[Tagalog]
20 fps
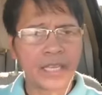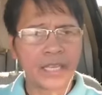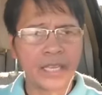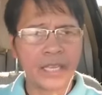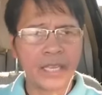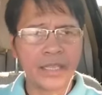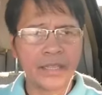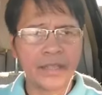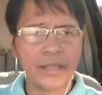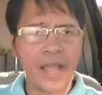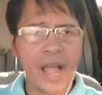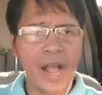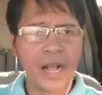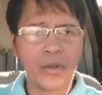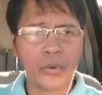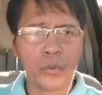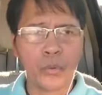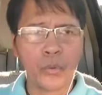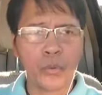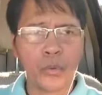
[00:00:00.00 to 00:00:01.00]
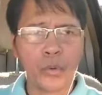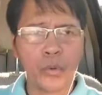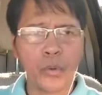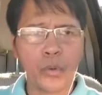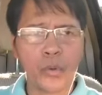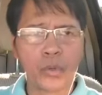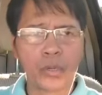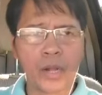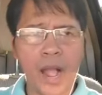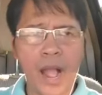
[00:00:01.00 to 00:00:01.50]
sakit ng
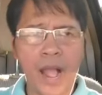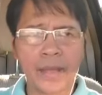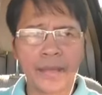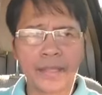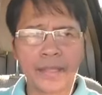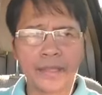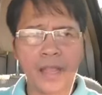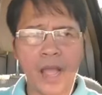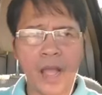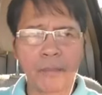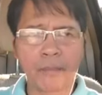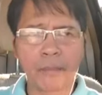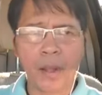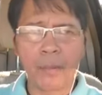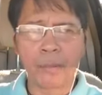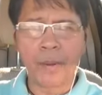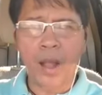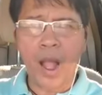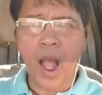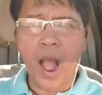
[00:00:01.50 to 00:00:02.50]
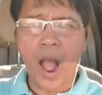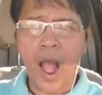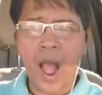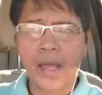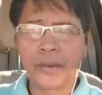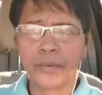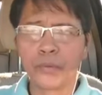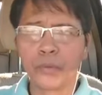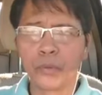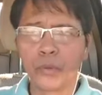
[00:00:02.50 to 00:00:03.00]
ulo kahit na
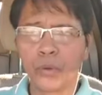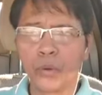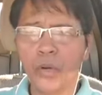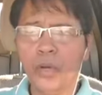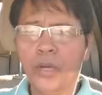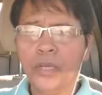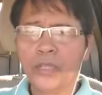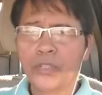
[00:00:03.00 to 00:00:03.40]
papaano